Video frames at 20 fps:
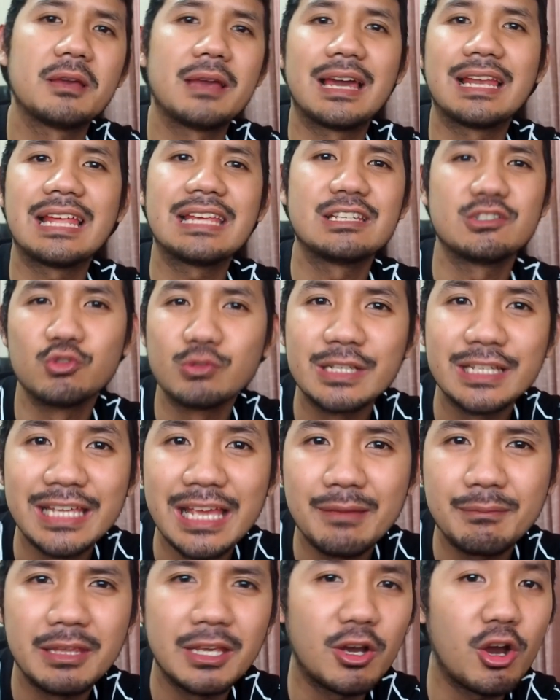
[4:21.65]
อะไรอย่างนู้นอย่าง
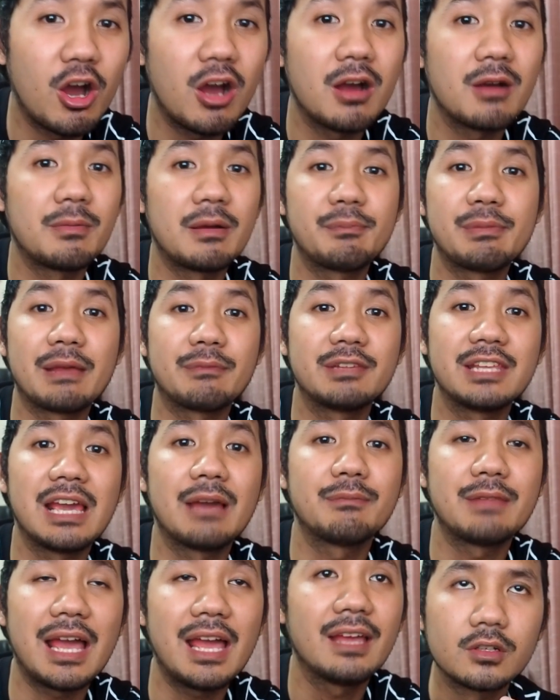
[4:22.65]
เงี้ยมีข้อมาเปรียบเทีย
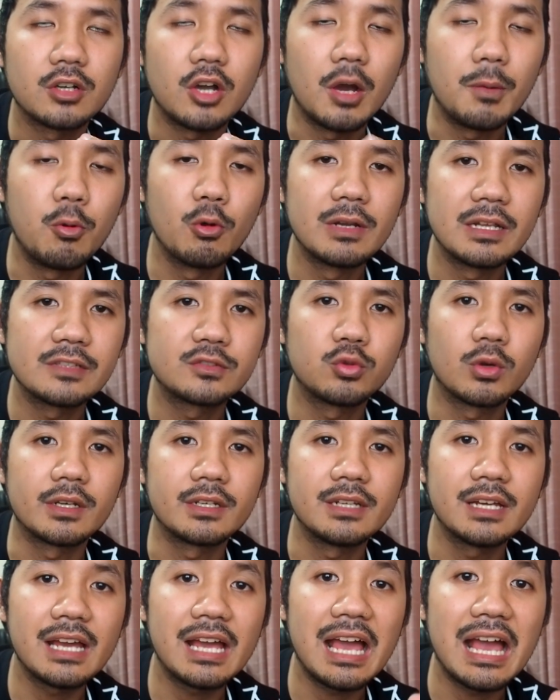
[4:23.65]
บนะขอพูดในส่วน
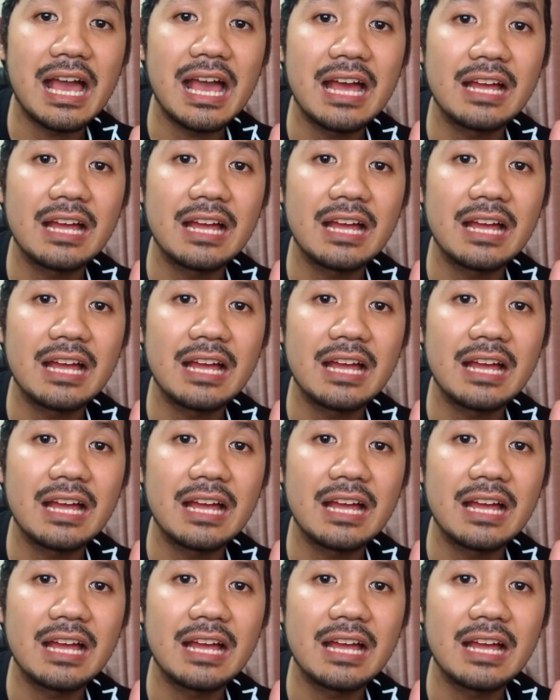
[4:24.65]
เนื้อหา